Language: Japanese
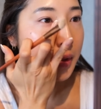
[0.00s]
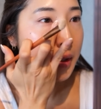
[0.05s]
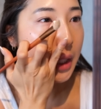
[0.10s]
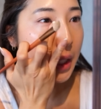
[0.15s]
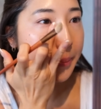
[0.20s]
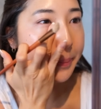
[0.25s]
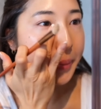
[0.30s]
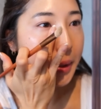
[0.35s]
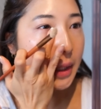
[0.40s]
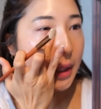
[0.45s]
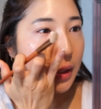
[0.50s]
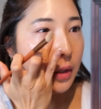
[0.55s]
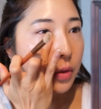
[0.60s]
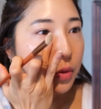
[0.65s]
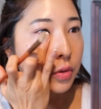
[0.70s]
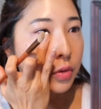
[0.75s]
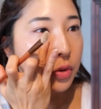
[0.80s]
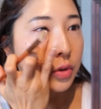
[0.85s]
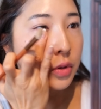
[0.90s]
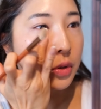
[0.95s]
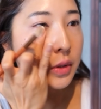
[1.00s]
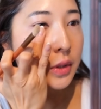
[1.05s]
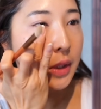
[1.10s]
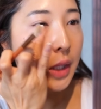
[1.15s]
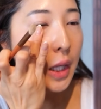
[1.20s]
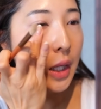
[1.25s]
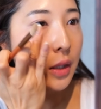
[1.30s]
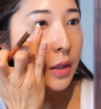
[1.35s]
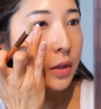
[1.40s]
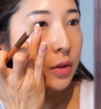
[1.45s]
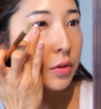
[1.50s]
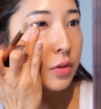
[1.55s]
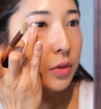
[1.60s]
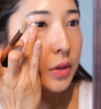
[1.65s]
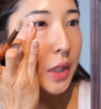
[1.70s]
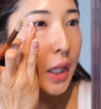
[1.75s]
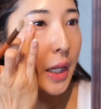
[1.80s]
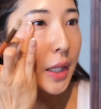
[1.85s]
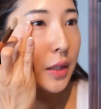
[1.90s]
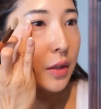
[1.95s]
やっぱりこう低の
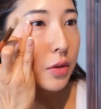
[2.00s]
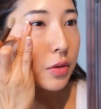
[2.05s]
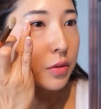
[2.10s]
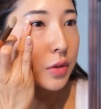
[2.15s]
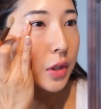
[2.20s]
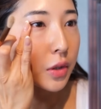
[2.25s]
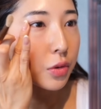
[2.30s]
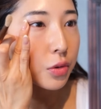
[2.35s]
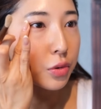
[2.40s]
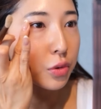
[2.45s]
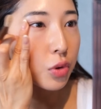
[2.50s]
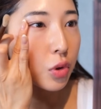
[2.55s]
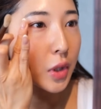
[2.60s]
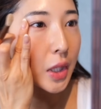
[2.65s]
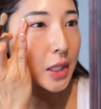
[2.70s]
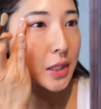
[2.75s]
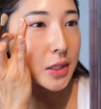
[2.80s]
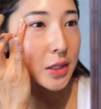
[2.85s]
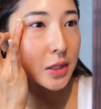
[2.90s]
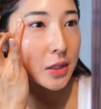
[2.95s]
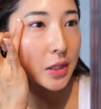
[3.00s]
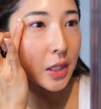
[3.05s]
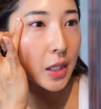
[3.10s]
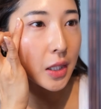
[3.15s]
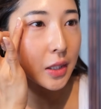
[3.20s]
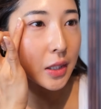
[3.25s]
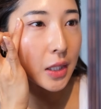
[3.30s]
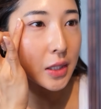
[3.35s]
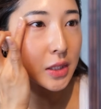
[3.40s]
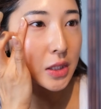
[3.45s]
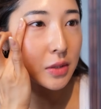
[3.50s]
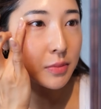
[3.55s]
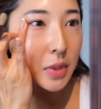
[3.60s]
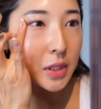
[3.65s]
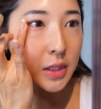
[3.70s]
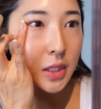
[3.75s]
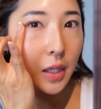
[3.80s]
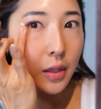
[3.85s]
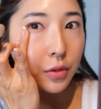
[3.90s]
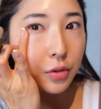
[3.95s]
体温でこう溶かしてなじ
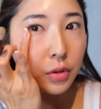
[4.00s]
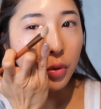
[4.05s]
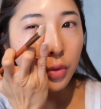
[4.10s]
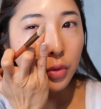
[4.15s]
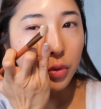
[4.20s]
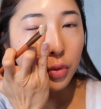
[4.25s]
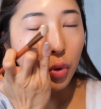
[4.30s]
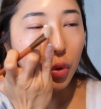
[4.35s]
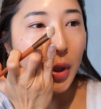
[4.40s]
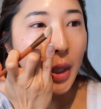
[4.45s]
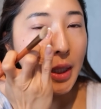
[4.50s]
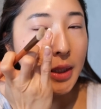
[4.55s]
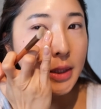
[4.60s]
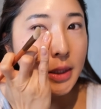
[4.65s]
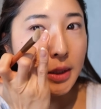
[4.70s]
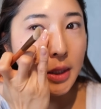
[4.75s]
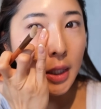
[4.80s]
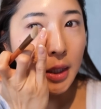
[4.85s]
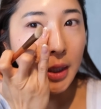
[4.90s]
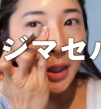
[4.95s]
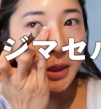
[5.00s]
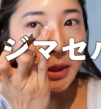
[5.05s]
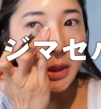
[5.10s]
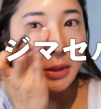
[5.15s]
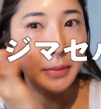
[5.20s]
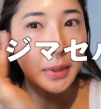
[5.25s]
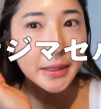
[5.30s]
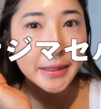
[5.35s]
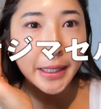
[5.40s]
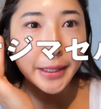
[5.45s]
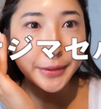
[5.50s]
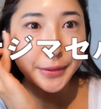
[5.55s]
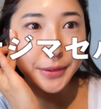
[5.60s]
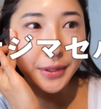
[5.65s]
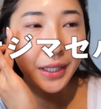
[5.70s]
ませる溶かしてなじませる